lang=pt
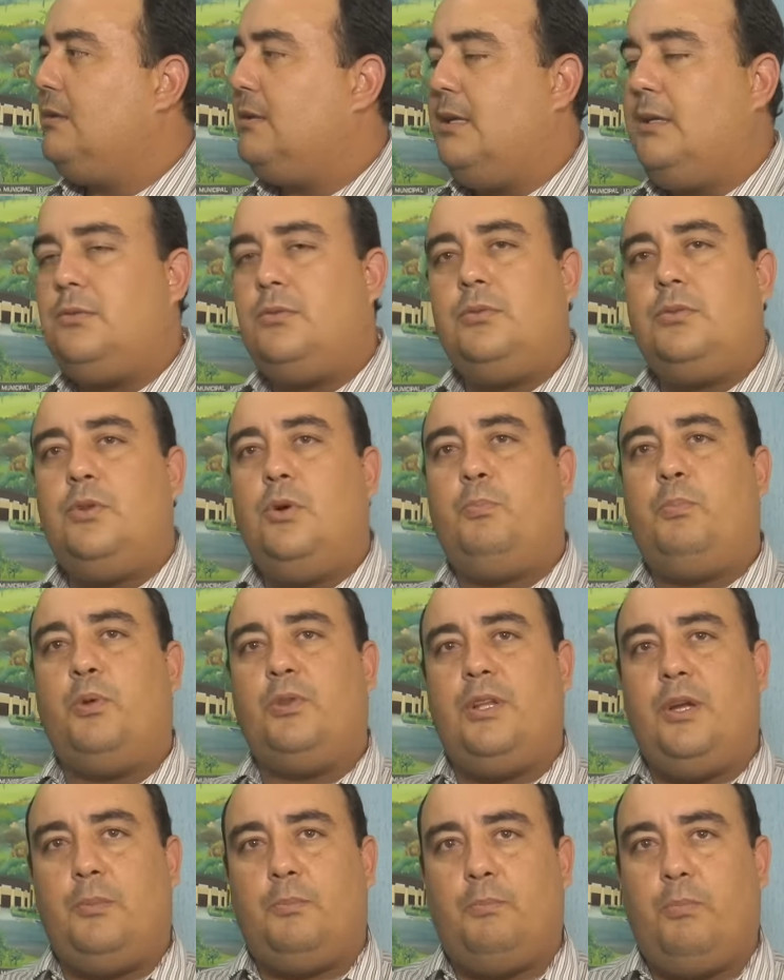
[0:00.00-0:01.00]
tanto do
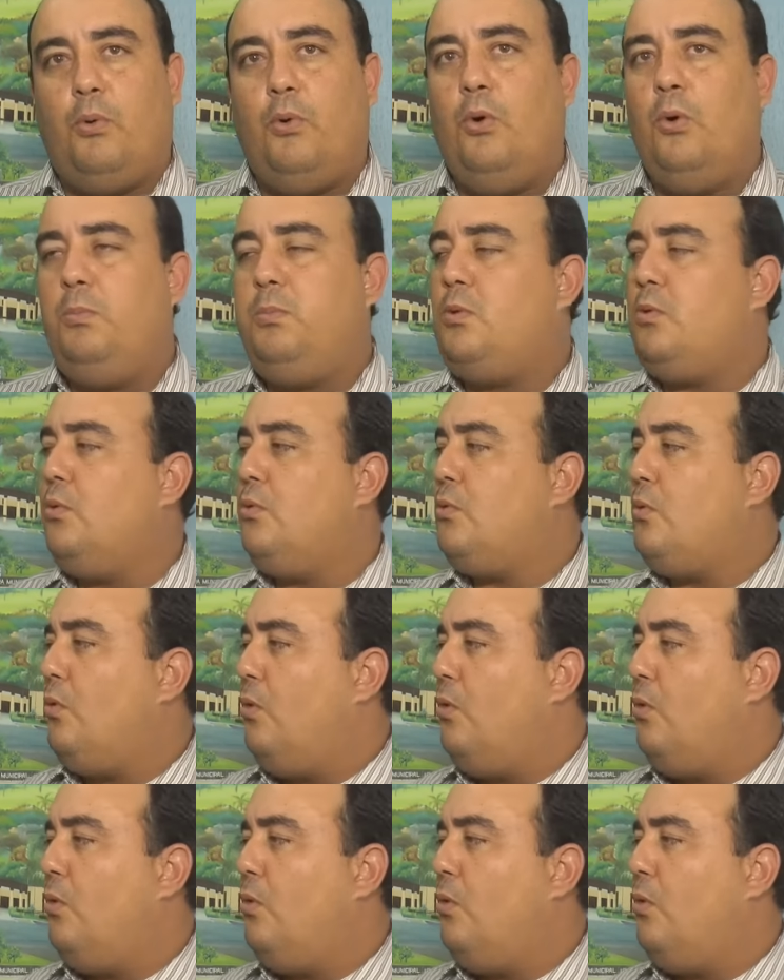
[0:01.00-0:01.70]
poder público